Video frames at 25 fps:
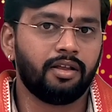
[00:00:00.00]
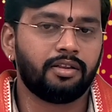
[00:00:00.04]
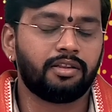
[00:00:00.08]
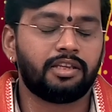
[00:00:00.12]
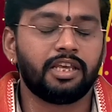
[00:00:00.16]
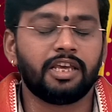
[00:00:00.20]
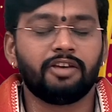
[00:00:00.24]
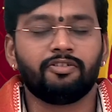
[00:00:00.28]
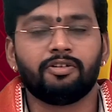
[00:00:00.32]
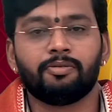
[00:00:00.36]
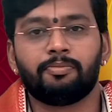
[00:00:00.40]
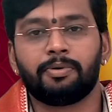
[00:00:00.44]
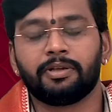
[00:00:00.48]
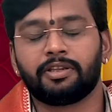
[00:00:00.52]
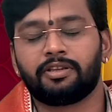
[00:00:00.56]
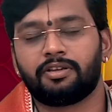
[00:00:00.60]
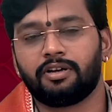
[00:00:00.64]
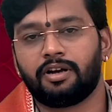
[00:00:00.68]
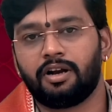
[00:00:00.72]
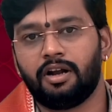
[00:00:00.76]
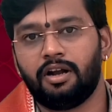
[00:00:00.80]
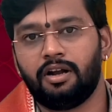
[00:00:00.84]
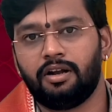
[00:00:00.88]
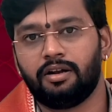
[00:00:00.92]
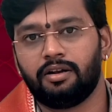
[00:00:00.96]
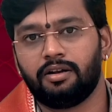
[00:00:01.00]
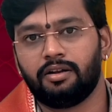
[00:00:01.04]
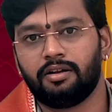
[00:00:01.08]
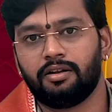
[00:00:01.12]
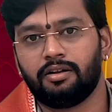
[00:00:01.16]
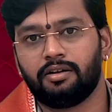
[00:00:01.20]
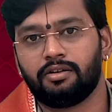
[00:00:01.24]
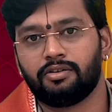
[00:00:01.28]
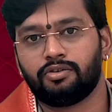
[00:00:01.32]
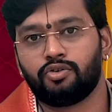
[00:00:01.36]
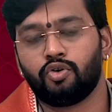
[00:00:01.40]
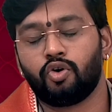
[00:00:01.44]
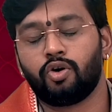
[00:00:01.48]
தீ விபத்துகள்
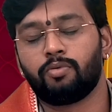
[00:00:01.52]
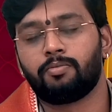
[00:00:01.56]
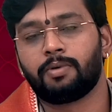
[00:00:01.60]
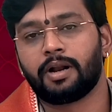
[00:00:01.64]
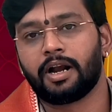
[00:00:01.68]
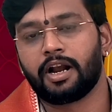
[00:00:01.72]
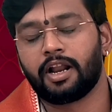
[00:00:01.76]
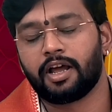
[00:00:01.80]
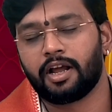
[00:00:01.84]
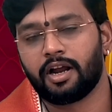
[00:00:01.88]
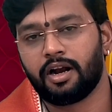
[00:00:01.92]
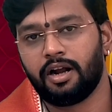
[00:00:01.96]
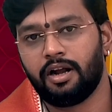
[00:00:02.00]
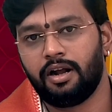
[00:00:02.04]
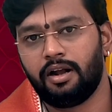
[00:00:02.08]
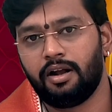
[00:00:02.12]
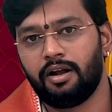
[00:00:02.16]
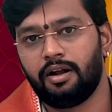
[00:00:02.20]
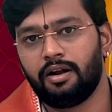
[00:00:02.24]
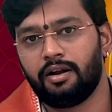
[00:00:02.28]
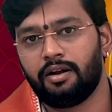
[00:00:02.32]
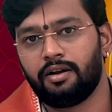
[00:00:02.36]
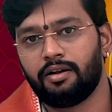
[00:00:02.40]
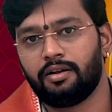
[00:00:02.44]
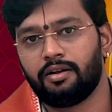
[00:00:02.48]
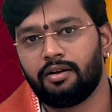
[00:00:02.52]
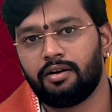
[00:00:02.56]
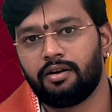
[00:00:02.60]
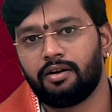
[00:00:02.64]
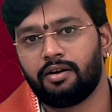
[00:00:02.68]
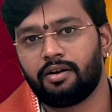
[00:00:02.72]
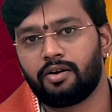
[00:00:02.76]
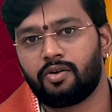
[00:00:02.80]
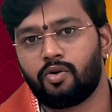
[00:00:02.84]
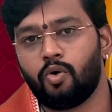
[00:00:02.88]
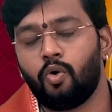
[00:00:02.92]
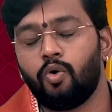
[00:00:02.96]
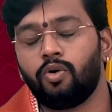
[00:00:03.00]
தூர்மரணங்கள்
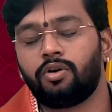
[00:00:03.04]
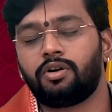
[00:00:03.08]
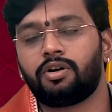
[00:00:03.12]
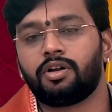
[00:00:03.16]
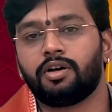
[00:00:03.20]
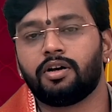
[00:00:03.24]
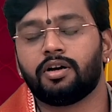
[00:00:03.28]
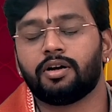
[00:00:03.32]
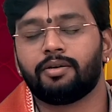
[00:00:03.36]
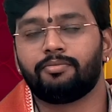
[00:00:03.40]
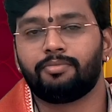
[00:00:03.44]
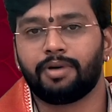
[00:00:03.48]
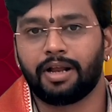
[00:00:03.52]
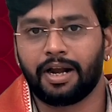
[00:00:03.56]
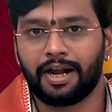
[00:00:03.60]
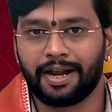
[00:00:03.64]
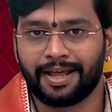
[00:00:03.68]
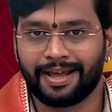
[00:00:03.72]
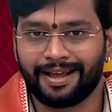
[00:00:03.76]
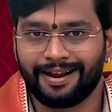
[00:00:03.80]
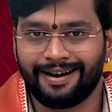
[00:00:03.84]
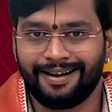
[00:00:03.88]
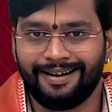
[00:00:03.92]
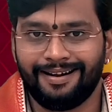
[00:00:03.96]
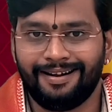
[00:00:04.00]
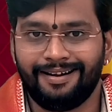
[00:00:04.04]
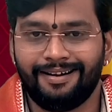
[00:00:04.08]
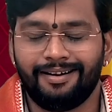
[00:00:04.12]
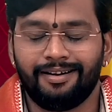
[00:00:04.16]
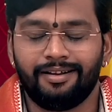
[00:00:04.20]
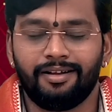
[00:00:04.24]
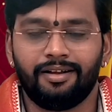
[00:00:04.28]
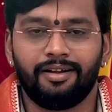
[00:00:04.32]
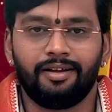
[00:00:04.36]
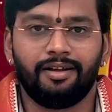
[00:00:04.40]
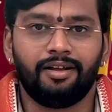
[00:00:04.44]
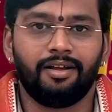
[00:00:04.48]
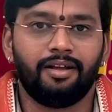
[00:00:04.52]
கூட்டு மரணங்கள்
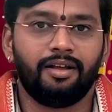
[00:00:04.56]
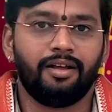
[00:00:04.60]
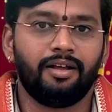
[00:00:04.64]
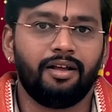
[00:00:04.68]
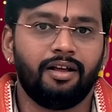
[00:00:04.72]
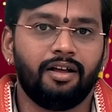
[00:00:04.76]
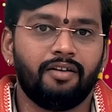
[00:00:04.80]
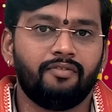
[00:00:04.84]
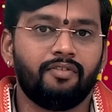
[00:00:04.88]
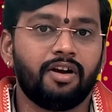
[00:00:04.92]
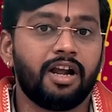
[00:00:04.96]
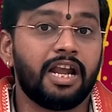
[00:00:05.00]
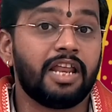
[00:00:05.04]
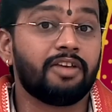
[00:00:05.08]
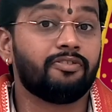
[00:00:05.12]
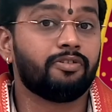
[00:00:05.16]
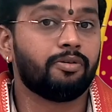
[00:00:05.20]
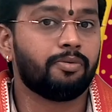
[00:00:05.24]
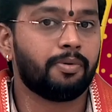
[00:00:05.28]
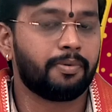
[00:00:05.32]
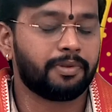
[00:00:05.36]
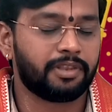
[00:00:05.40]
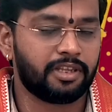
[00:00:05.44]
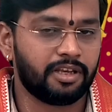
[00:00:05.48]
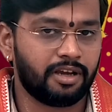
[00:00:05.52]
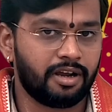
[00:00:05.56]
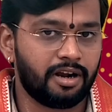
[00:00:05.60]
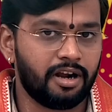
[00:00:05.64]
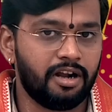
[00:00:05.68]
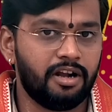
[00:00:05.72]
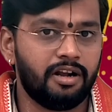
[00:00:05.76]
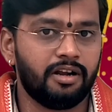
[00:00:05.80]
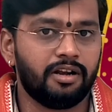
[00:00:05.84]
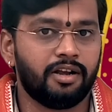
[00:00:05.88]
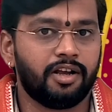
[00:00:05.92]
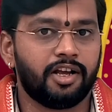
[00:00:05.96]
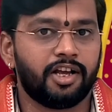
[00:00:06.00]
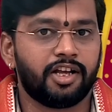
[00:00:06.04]
வெடி விபத்துக்கள்
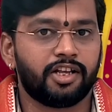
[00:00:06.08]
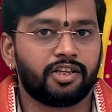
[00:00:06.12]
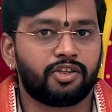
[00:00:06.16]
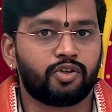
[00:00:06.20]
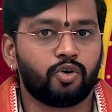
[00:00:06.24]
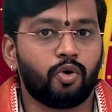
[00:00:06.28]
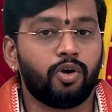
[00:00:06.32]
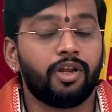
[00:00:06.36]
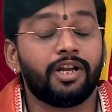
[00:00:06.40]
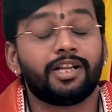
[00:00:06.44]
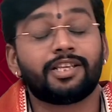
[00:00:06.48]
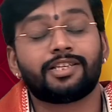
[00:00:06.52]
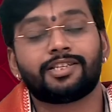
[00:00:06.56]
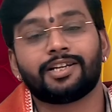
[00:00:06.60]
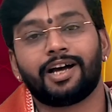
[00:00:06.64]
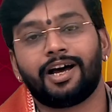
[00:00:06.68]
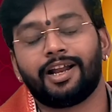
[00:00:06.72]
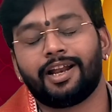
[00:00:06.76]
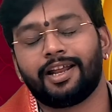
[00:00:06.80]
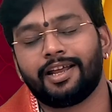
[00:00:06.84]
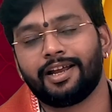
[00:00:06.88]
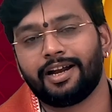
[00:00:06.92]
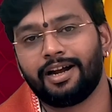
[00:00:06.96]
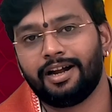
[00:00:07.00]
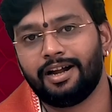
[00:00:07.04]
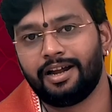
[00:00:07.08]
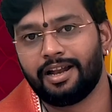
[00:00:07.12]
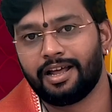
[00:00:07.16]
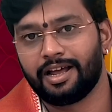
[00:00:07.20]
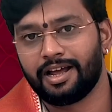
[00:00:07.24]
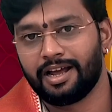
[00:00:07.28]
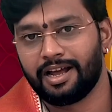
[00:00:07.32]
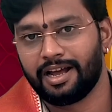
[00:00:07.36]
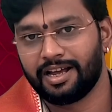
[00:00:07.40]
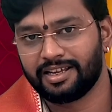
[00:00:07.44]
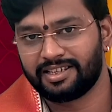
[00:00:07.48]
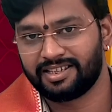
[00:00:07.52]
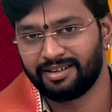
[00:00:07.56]
தொழிற்சாலைகளில்
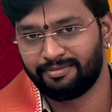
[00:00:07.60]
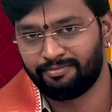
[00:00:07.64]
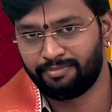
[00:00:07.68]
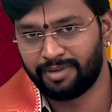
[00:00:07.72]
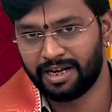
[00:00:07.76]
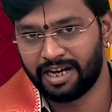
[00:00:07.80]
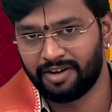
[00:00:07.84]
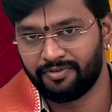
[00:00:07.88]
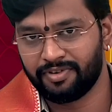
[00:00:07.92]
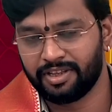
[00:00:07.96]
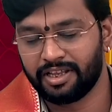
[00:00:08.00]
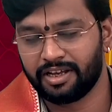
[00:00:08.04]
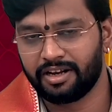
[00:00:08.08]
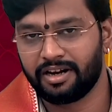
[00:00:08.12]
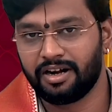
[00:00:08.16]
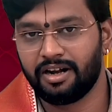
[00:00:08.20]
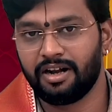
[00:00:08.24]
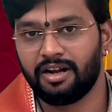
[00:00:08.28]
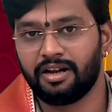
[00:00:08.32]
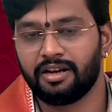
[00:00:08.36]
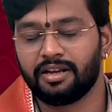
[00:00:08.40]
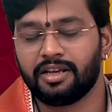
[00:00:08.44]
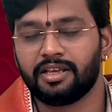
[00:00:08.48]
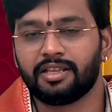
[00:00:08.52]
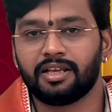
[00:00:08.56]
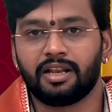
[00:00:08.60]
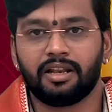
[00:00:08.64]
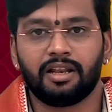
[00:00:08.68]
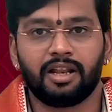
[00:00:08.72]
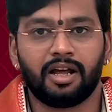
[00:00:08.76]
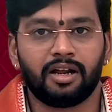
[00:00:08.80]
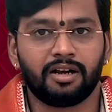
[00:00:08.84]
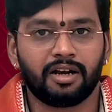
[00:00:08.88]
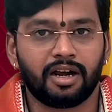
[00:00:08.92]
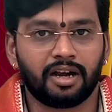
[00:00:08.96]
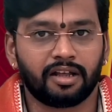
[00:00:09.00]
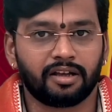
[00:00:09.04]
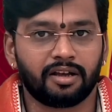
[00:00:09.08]
அசம்பாவிதங்கள்
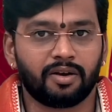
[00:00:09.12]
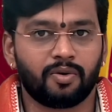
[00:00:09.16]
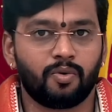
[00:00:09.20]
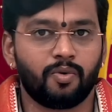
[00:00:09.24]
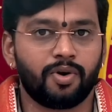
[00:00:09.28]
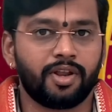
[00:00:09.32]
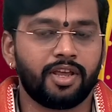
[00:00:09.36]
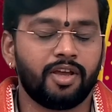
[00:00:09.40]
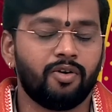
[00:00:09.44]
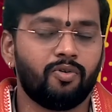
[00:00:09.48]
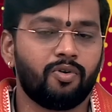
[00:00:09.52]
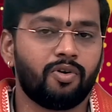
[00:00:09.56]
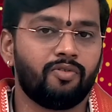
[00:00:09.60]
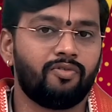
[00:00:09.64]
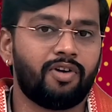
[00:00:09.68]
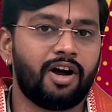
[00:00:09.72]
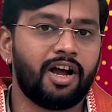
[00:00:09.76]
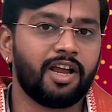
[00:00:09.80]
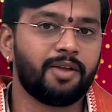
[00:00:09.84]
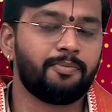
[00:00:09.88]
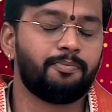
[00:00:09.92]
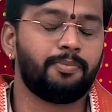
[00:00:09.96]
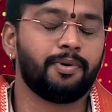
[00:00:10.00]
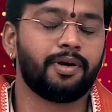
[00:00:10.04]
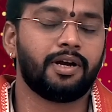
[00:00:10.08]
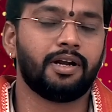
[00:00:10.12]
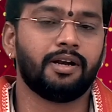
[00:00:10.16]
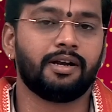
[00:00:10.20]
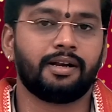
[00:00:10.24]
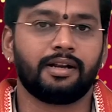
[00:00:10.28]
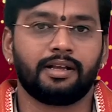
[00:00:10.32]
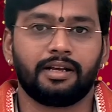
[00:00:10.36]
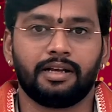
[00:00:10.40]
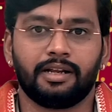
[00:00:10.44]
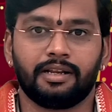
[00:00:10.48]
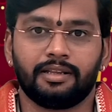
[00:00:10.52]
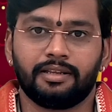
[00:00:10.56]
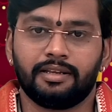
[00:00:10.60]
இதெல்லாம் நடக்கக்கூடிய ஒரு வாய்ப்புகள்
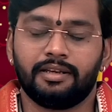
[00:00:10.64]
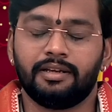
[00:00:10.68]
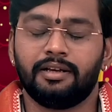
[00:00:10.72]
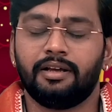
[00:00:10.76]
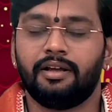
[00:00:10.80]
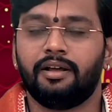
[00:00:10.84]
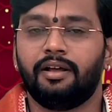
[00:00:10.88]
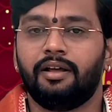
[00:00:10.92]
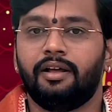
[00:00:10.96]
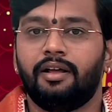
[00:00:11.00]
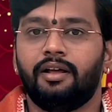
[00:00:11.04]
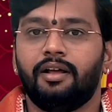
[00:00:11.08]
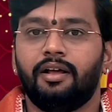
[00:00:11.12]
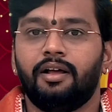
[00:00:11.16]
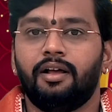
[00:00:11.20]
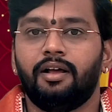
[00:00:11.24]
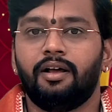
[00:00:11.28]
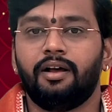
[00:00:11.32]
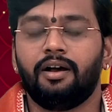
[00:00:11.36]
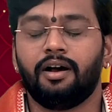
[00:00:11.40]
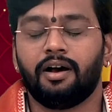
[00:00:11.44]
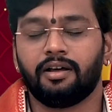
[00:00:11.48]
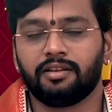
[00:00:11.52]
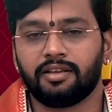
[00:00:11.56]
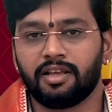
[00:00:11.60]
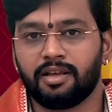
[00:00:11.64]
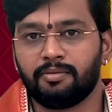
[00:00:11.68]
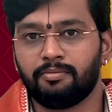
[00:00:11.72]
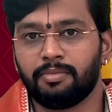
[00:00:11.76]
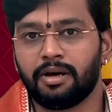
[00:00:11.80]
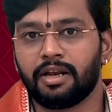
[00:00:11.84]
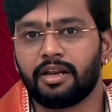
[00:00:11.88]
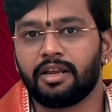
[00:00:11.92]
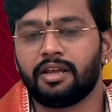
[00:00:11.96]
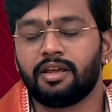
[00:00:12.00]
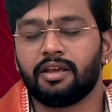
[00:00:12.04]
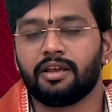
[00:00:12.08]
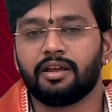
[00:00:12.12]
இருக்கிறது அதே
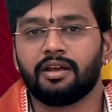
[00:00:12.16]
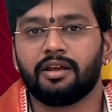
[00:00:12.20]
மாதிரி